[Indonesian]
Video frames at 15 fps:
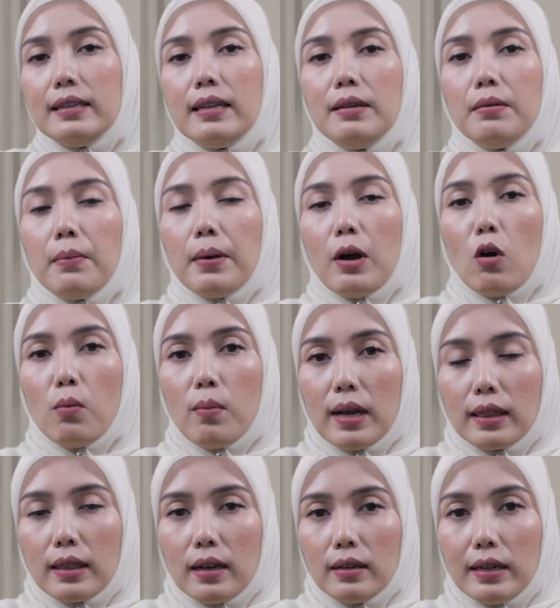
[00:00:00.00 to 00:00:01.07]
Jadi memang
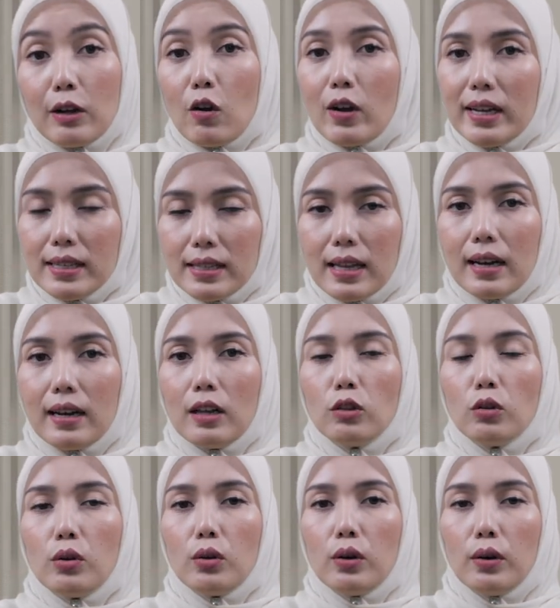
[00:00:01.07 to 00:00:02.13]
obat dekongestan
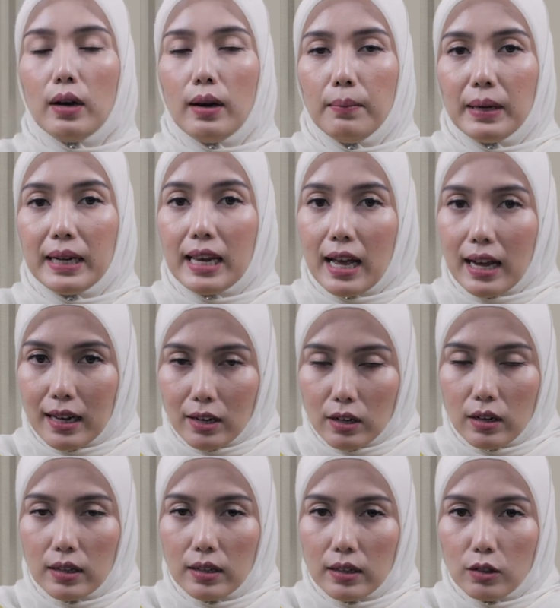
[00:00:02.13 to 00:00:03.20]
atau menghilangkan
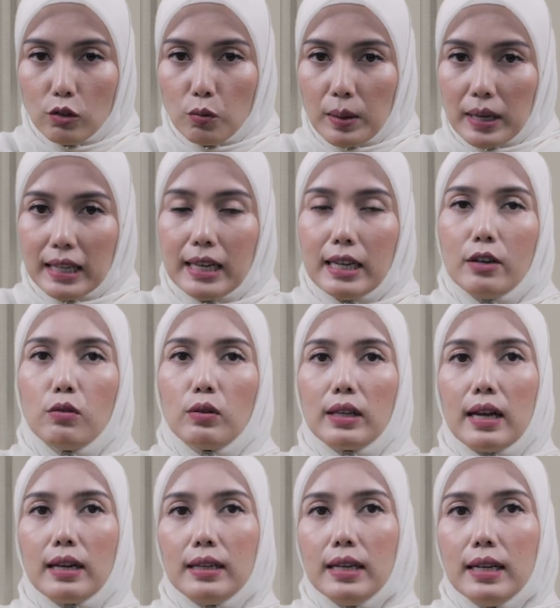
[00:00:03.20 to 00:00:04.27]
uh, sumbatan hidung
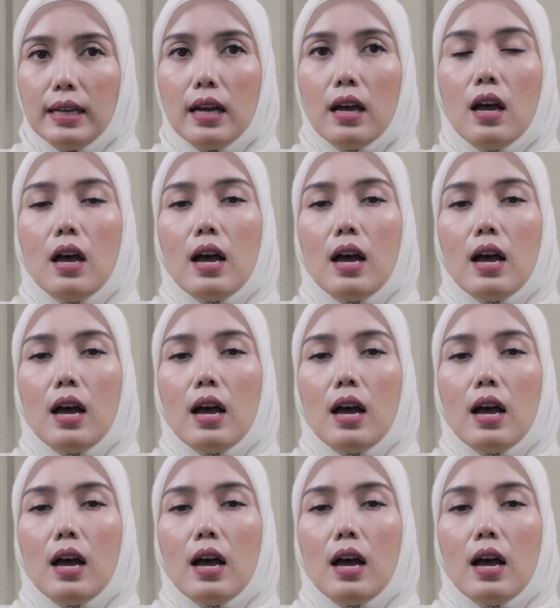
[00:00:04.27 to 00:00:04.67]
tadi